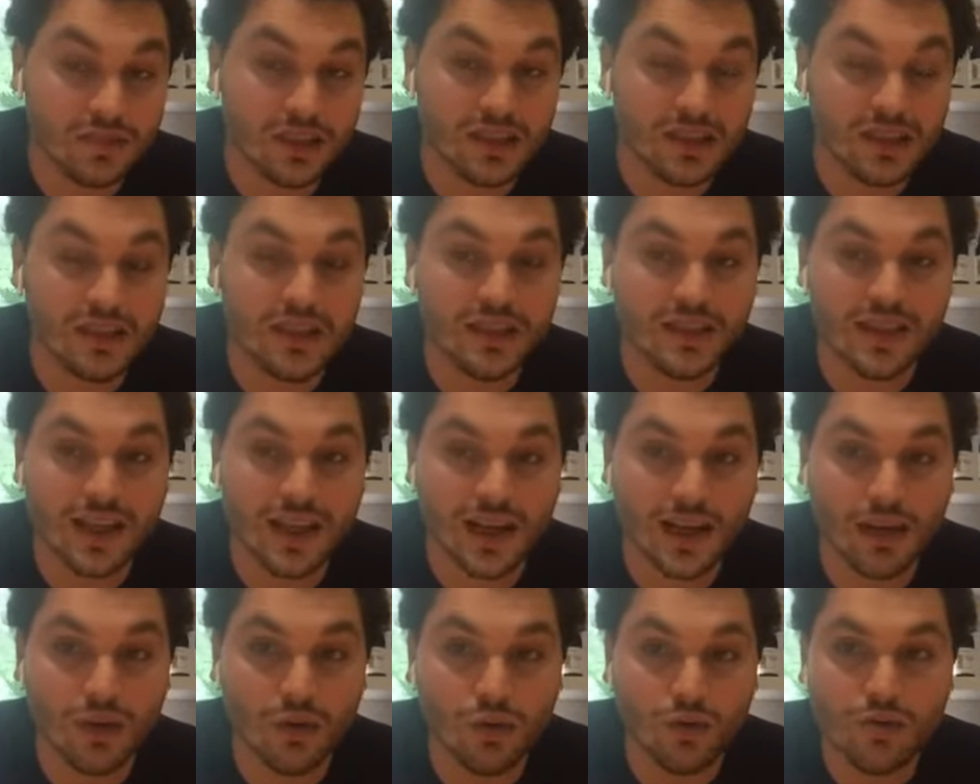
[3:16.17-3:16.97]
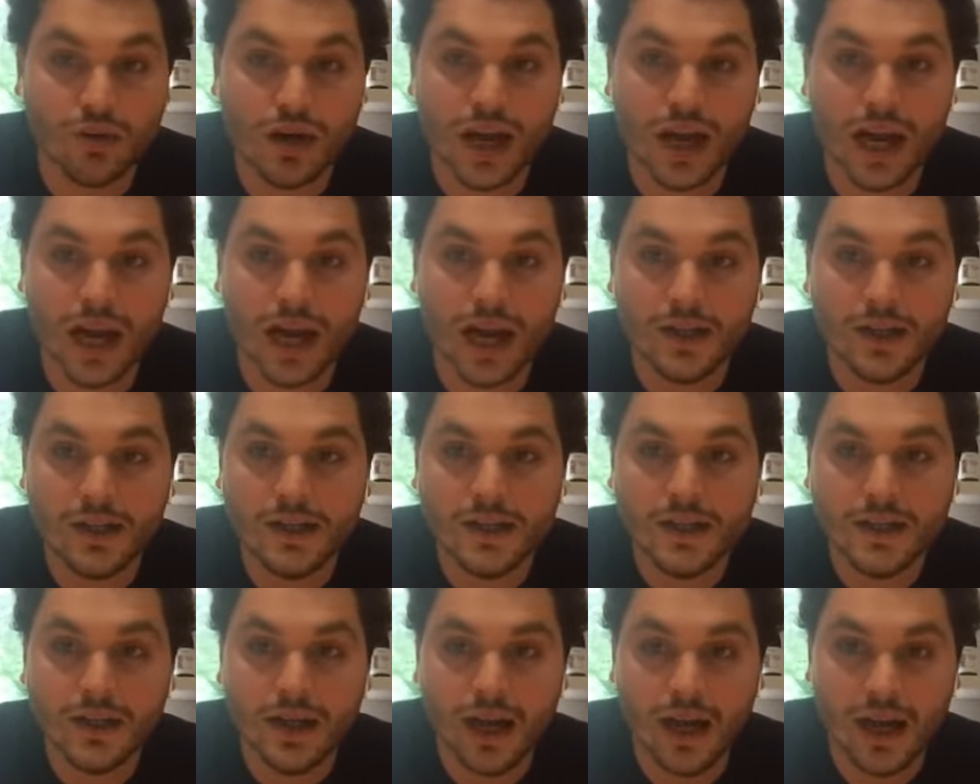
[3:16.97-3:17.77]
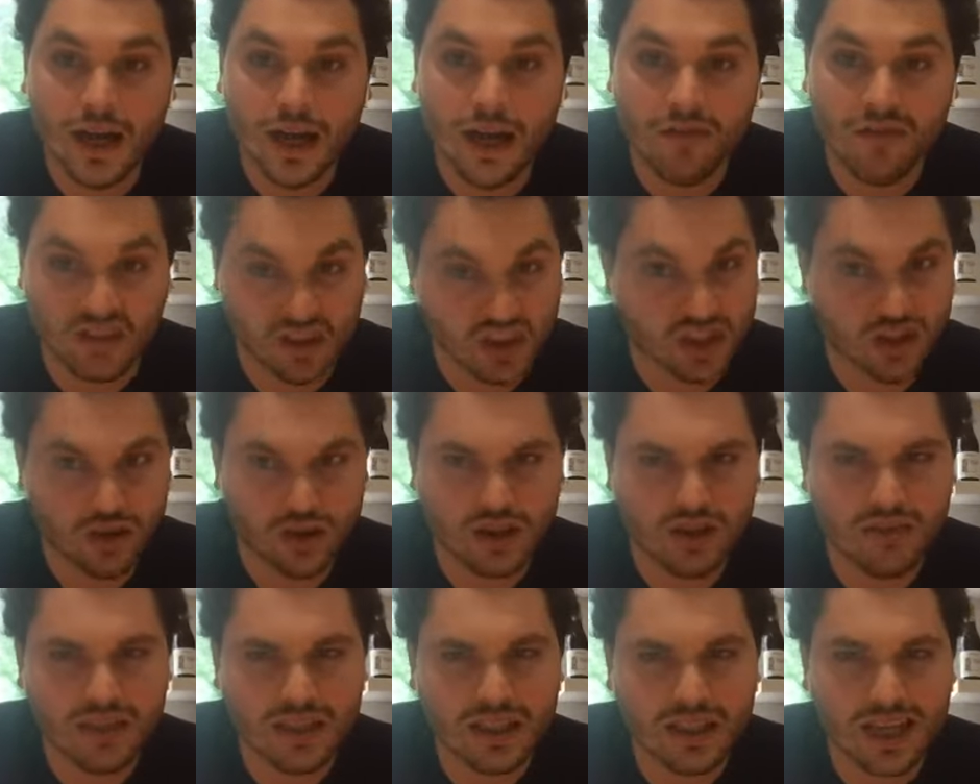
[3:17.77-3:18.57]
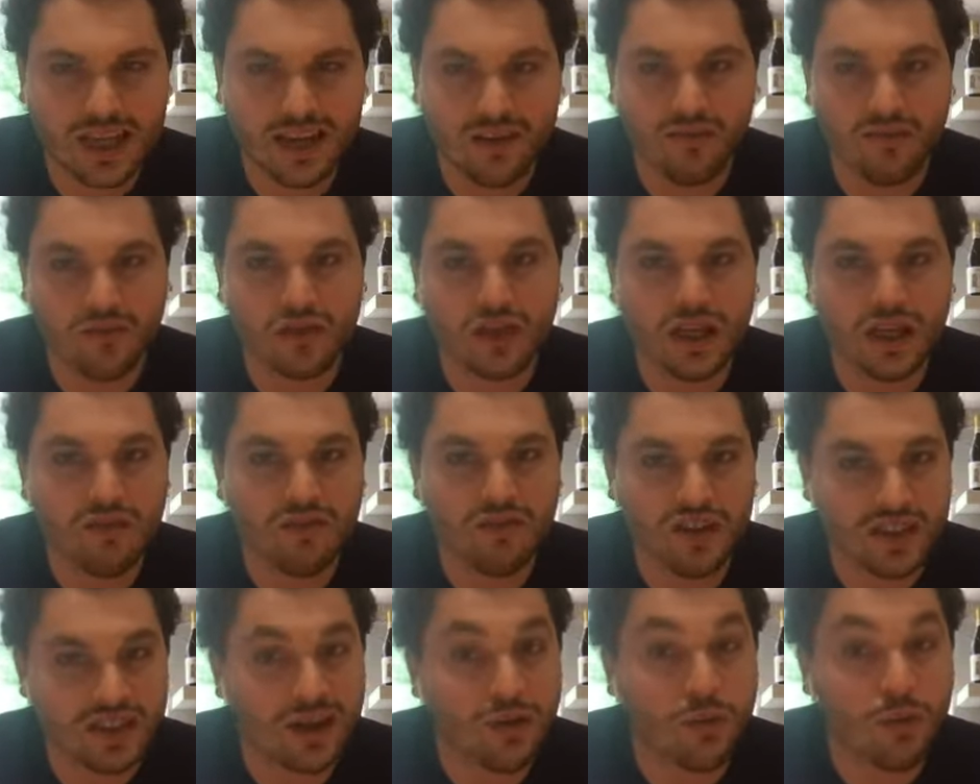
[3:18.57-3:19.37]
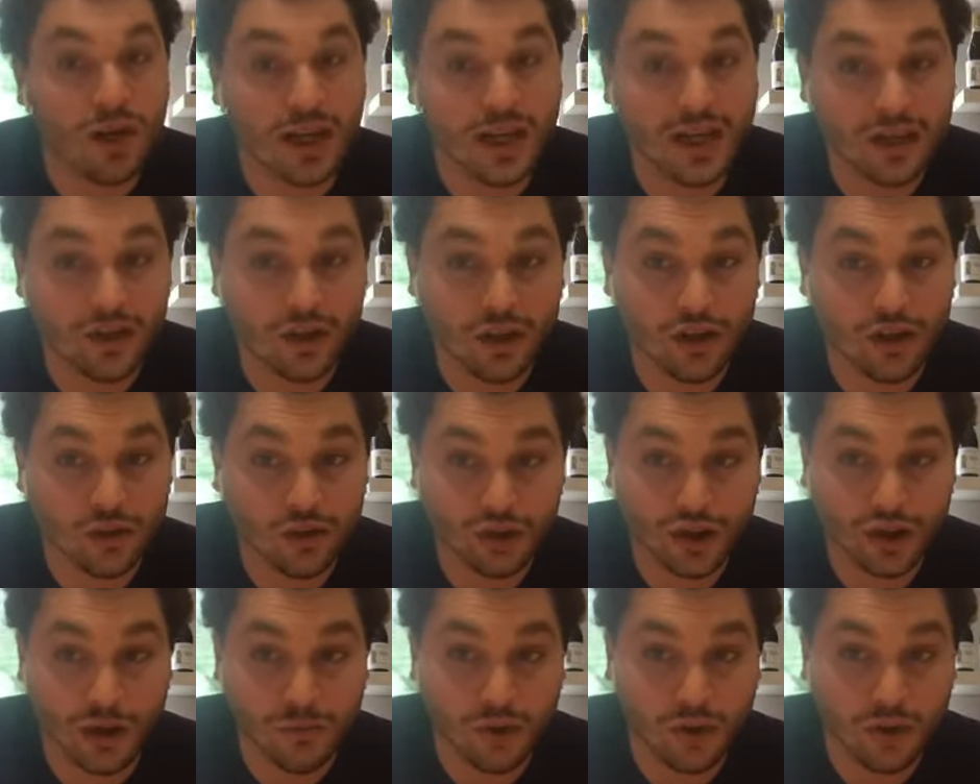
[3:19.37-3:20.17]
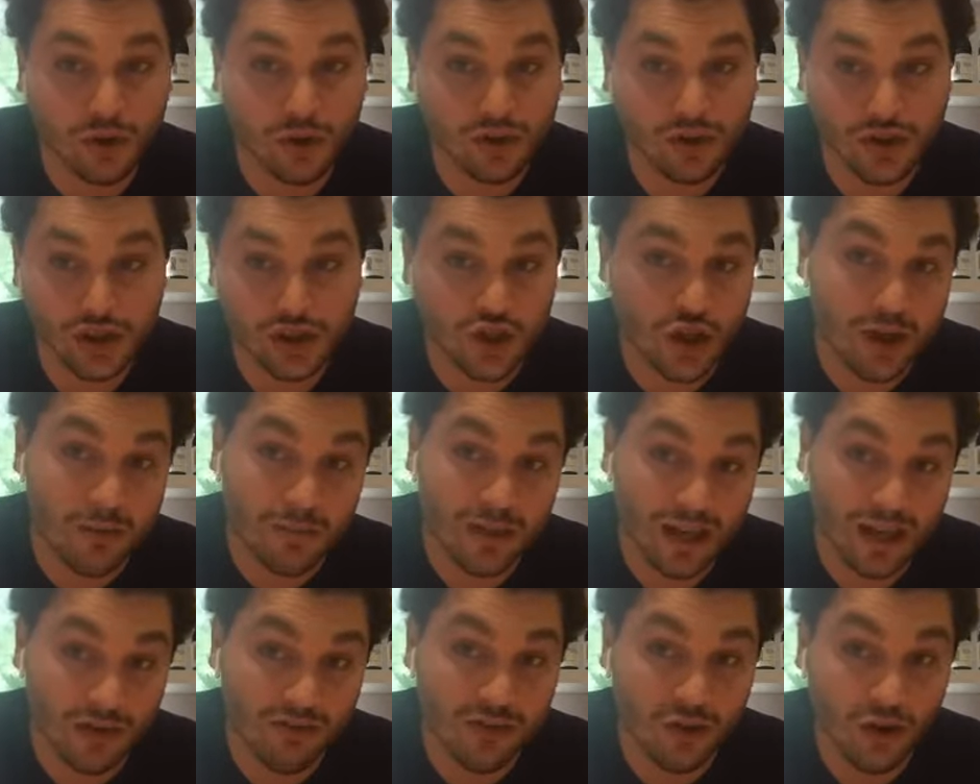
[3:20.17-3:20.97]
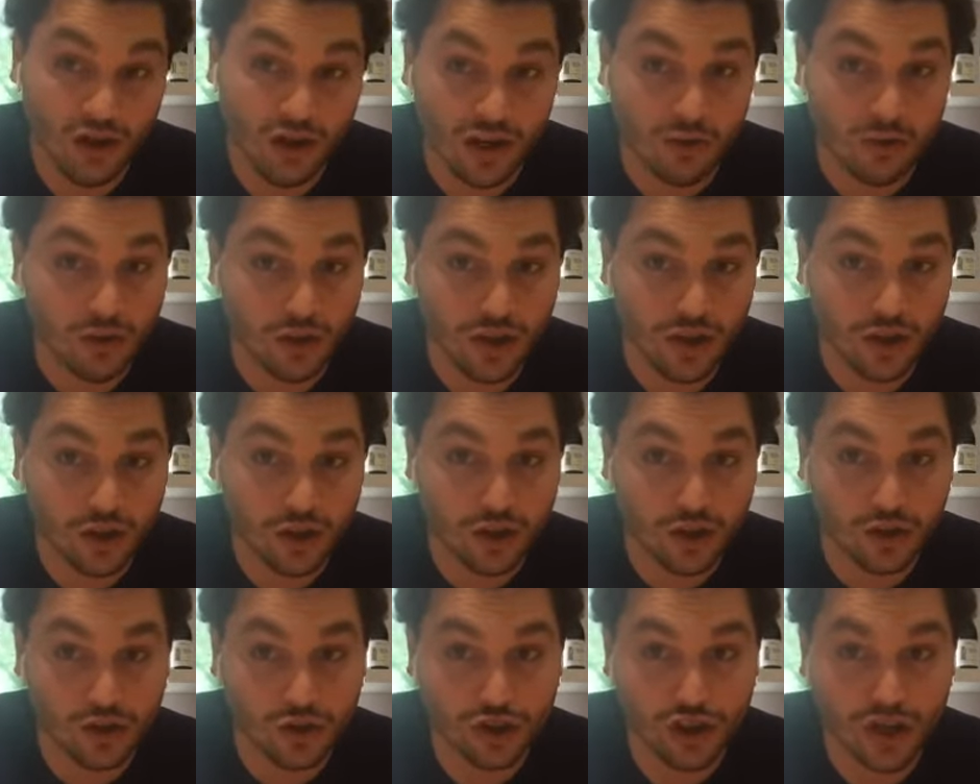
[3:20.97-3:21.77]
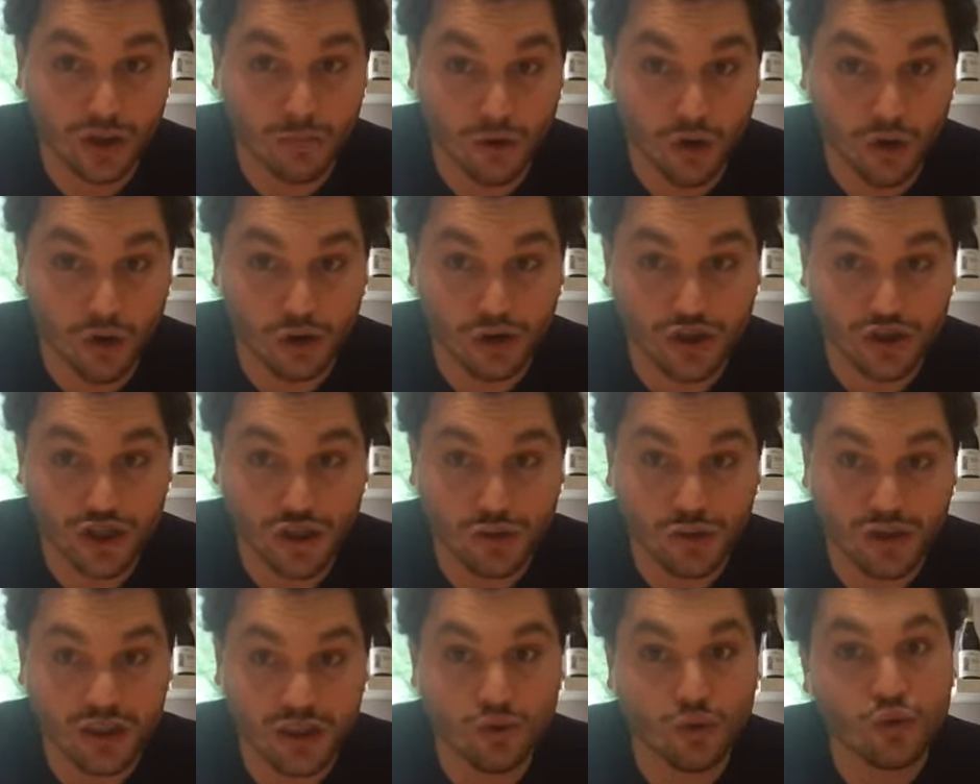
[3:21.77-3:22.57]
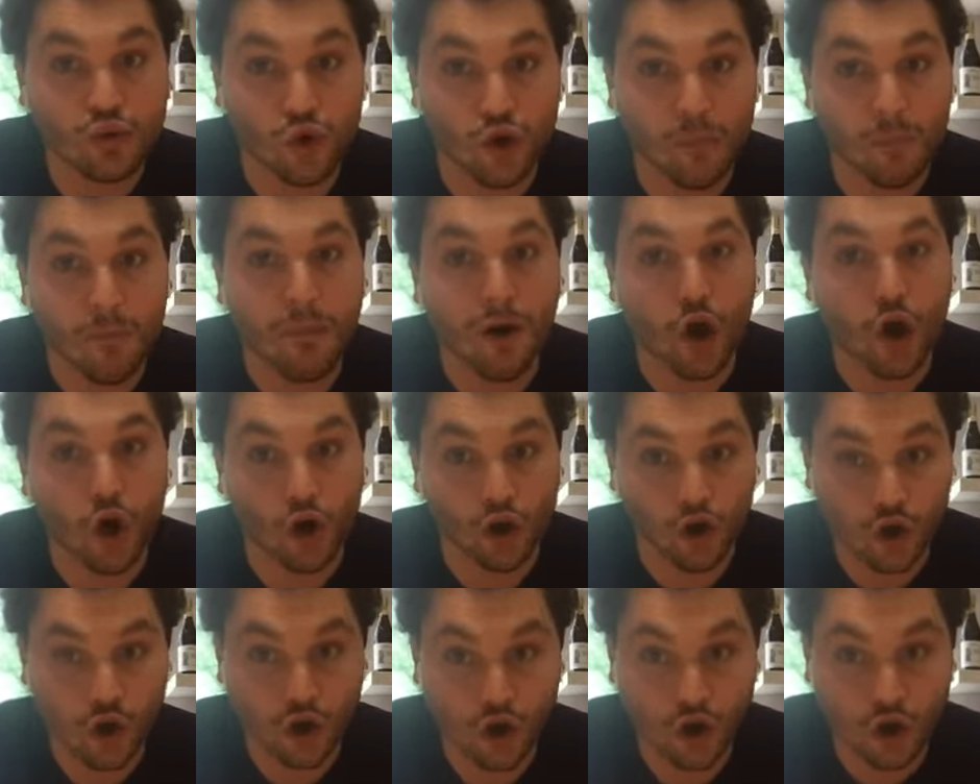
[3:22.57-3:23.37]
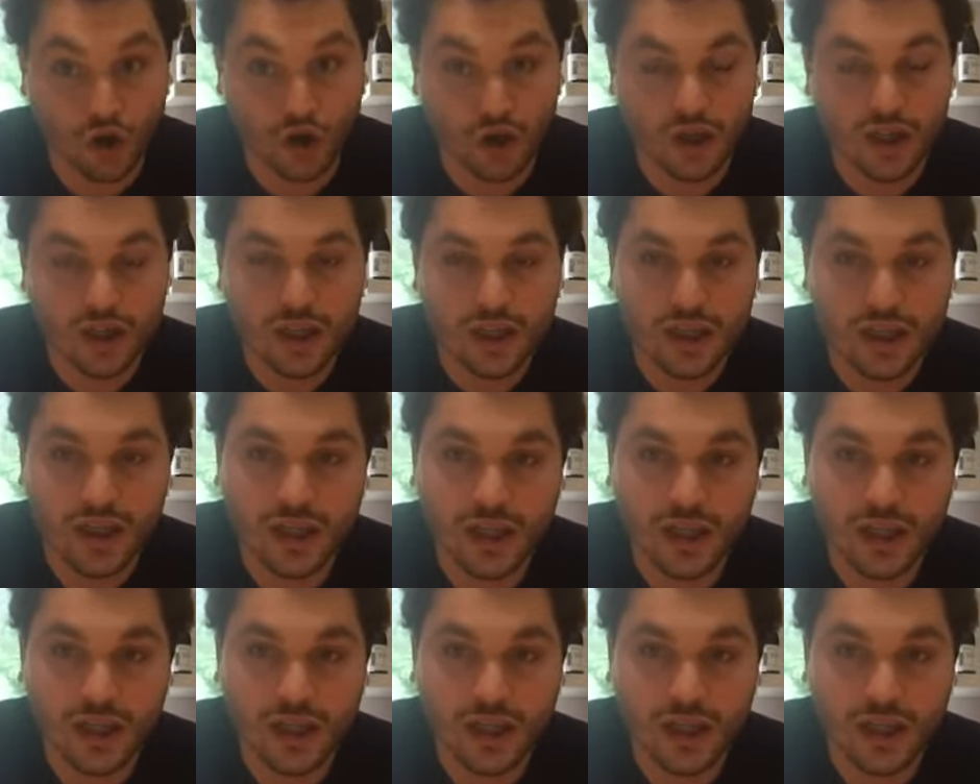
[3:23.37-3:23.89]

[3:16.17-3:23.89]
di Serralunga eh, facendo diventare Fontana Fredda quella che noi conosciamo oggi, cioè Mirafiore è quello che noi conosciamo oggi, quindi tutto il borgo eh,